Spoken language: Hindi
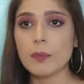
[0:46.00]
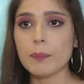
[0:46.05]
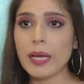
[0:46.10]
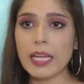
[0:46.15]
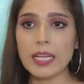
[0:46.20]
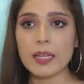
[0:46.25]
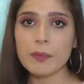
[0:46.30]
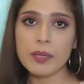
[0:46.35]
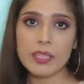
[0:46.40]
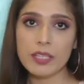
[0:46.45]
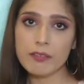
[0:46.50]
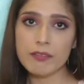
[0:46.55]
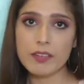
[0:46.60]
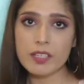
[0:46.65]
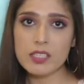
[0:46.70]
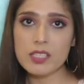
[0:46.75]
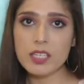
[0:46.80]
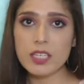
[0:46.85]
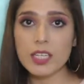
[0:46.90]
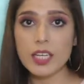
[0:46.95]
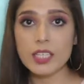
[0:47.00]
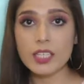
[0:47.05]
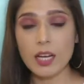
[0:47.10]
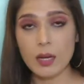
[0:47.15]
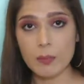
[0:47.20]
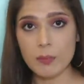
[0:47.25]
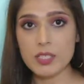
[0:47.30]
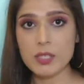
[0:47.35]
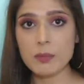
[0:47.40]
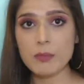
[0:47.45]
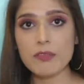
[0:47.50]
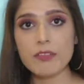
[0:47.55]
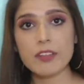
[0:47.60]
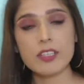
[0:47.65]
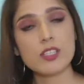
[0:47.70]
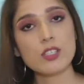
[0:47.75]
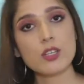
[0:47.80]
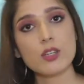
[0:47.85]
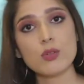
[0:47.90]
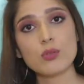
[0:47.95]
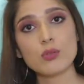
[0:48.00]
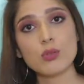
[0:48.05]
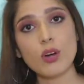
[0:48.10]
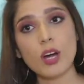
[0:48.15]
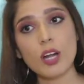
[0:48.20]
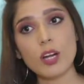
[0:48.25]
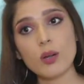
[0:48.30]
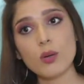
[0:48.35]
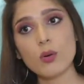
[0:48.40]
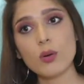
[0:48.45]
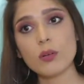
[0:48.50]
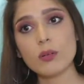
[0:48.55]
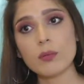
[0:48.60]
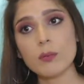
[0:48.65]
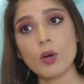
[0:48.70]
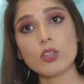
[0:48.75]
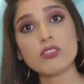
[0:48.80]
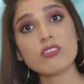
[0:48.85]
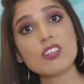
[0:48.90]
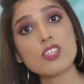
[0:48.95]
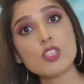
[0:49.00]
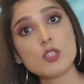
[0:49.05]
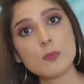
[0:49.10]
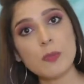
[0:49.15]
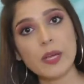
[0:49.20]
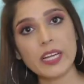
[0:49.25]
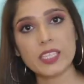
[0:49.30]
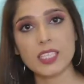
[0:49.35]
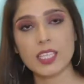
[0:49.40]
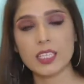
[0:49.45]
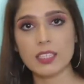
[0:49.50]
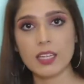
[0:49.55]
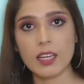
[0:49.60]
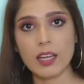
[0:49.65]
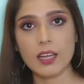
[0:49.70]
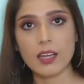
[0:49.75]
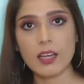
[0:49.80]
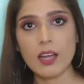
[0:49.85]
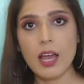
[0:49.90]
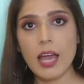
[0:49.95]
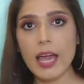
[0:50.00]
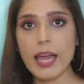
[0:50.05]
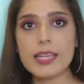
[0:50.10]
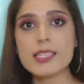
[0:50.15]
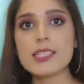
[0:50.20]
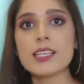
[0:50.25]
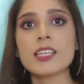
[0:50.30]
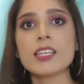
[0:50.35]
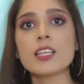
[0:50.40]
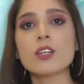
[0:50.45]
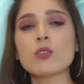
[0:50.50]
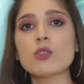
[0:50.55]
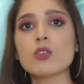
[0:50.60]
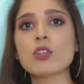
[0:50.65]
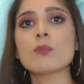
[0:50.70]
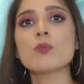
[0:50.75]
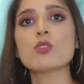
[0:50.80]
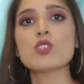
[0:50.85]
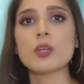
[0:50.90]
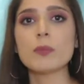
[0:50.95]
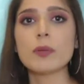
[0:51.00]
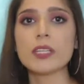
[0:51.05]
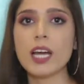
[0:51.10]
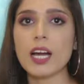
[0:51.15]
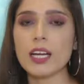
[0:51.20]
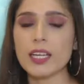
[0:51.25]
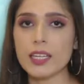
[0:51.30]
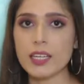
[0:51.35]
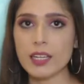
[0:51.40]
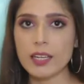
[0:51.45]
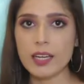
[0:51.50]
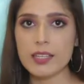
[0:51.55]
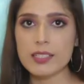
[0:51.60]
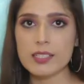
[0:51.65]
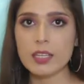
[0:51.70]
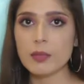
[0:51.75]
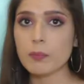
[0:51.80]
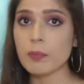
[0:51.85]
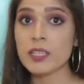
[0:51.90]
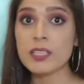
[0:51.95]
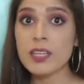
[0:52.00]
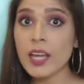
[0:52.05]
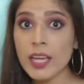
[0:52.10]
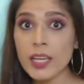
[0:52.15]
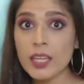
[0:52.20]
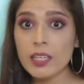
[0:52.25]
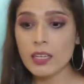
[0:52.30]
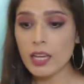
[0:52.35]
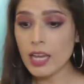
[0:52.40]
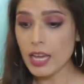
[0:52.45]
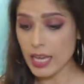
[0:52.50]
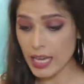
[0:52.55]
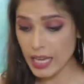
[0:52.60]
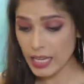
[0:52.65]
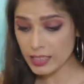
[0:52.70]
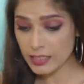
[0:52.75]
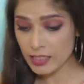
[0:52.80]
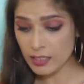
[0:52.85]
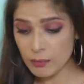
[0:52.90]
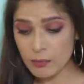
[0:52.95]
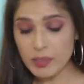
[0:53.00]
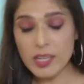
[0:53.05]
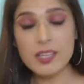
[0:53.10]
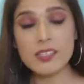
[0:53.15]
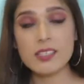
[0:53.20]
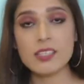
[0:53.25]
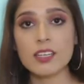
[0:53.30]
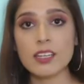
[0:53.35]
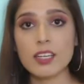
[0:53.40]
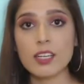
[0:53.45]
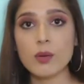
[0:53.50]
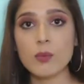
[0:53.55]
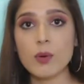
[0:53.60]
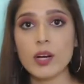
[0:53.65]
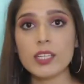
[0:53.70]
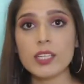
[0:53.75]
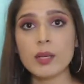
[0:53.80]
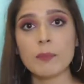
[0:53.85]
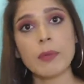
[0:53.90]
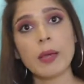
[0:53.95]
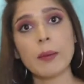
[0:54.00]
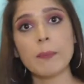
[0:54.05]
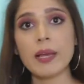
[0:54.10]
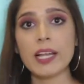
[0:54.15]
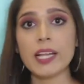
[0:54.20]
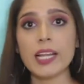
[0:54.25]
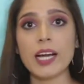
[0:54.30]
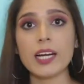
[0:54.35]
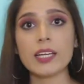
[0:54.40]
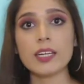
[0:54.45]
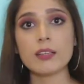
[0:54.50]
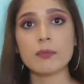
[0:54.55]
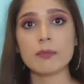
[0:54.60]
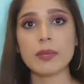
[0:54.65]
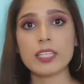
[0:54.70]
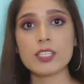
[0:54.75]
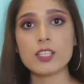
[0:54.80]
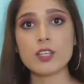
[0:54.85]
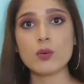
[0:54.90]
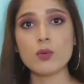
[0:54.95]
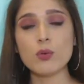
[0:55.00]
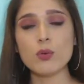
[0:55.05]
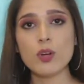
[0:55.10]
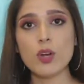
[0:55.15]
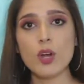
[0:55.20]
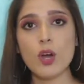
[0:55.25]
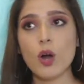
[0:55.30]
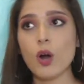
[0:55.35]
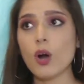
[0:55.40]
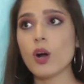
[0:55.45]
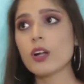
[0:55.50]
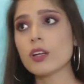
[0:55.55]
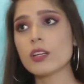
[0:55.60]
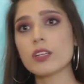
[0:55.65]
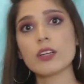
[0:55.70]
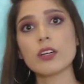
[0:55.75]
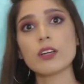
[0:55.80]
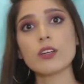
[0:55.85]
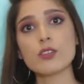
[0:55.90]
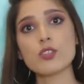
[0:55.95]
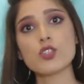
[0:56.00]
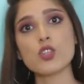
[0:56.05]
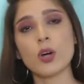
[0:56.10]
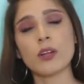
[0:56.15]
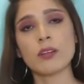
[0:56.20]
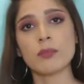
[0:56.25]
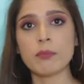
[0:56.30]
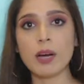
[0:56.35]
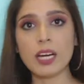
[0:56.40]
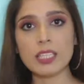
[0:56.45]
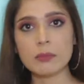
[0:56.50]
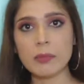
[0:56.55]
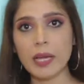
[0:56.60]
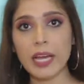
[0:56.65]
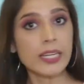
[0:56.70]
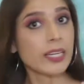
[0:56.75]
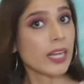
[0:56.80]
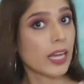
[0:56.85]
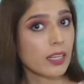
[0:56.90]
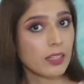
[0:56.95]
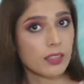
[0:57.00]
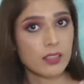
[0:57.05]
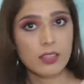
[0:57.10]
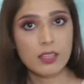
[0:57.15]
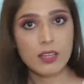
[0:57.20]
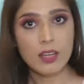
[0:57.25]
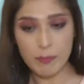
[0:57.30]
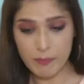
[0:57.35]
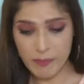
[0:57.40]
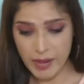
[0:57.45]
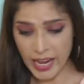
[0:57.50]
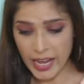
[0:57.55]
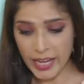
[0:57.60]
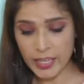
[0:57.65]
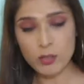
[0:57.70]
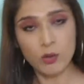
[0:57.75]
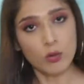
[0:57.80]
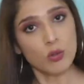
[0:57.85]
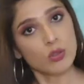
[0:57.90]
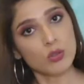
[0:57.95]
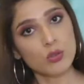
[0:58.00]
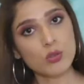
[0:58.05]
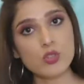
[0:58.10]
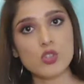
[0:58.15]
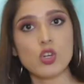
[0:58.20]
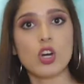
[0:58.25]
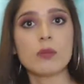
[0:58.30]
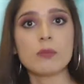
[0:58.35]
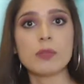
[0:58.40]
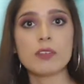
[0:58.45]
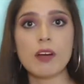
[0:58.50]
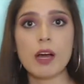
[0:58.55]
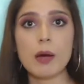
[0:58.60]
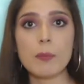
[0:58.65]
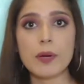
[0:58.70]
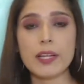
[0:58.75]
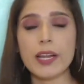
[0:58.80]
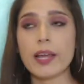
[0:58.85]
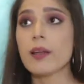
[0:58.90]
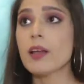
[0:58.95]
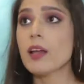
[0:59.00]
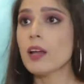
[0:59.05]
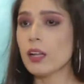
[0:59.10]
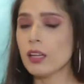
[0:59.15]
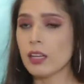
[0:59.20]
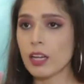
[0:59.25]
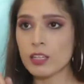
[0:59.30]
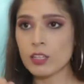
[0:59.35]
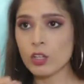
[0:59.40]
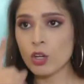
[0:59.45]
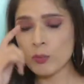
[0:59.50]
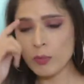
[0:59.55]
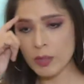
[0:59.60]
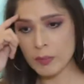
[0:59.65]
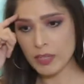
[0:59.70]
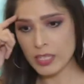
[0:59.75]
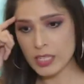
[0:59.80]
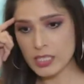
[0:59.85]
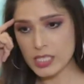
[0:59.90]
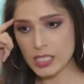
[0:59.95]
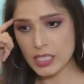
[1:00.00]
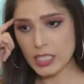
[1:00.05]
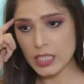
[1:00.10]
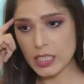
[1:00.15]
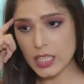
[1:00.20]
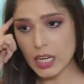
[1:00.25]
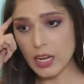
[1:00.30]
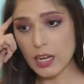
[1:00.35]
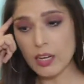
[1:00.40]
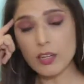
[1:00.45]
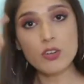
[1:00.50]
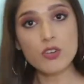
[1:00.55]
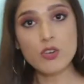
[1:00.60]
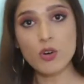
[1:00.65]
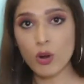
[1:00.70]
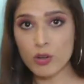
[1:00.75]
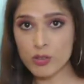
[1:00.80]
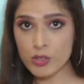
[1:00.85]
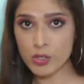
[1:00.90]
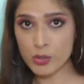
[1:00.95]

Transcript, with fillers: पहले मैंने फेस नहीं किया था अभी जब मैं फेस करूँ तो हर लोग बहुत रिस्पेक्ट देते हैं ऐसा नहीं कि उन्होंने मुझे बिठा के रखा सेट पे नहीं एक दिन भी ऐसा नहीं हुआ कि मैं पहले आकर बैठी हूँ और जॉन बाद में आए नहीं मैं आई हूँ तो जॉन भी वहाँ पर आए लखनऊ में हमारा सीन था ड्रोन